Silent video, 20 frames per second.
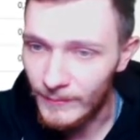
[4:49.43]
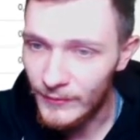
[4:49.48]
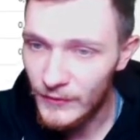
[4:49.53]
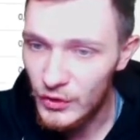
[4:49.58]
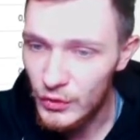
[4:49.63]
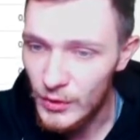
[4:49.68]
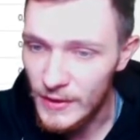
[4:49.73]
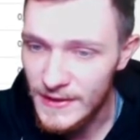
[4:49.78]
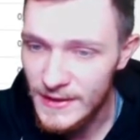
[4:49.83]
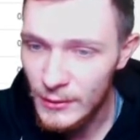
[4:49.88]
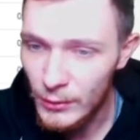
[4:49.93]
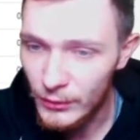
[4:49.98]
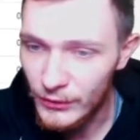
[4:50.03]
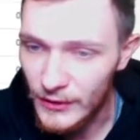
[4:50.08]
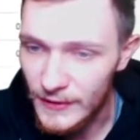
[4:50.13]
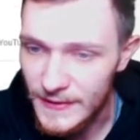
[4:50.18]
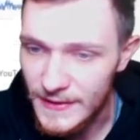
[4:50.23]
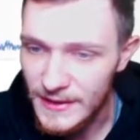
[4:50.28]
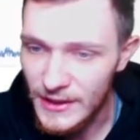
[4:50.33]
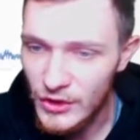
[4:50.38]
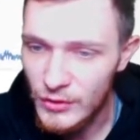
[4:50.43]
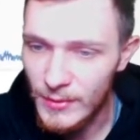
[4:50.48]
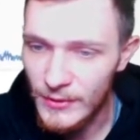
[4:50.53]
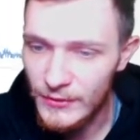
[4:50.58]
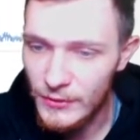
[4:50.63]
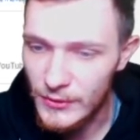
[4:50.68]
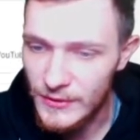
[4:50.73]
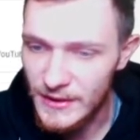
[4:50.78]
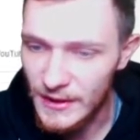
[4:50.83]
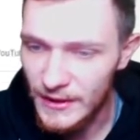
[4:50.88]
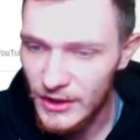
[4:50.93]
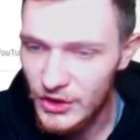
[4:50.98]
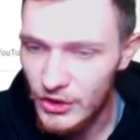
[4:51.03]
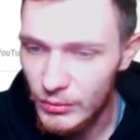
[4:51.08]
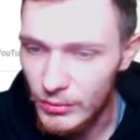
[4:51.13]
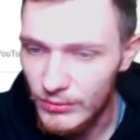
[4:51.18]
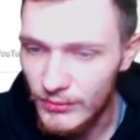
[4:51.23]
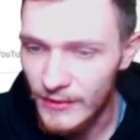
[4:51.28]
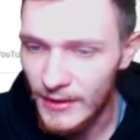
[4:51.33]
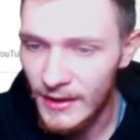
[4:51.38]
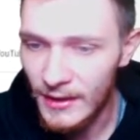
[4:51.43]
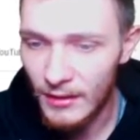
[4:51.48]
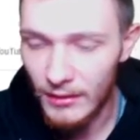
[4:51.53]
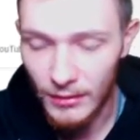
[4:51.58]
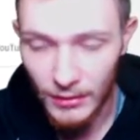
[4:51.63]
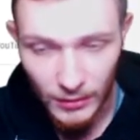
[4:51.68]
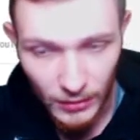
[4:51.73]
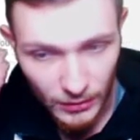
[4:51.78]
Je suis assez content de ça. Je pense que cette année, j'ai dû faire